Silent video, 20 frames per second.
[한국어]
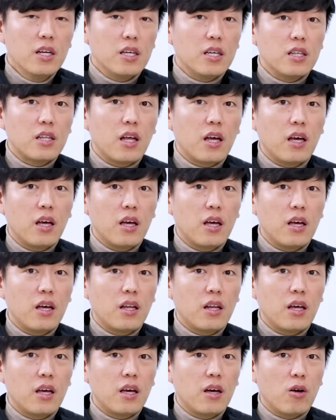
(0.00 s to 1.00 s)

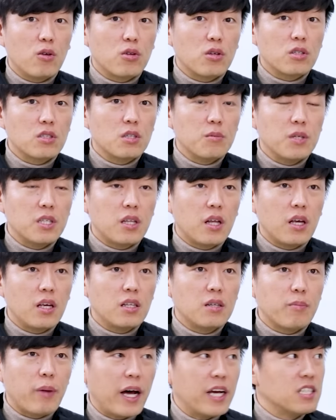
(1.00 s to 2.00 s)
인텔의 어떤 그 밑에
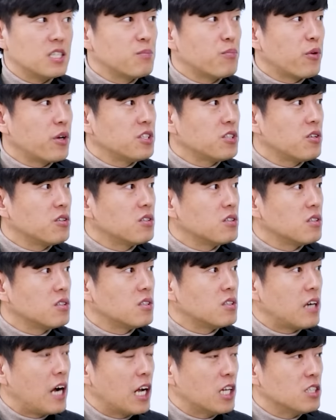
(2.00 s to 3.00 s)
있는 바이스
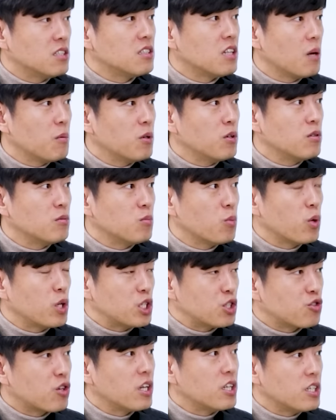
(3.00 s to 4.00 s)
프레지던트들을 아신다면 뭐
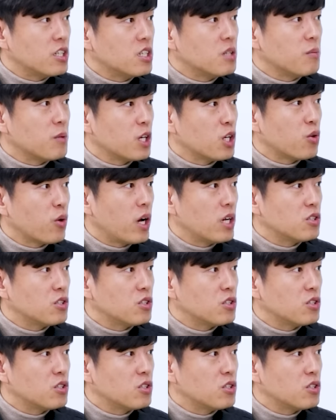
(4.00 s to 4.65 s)
익숙한 이름이기도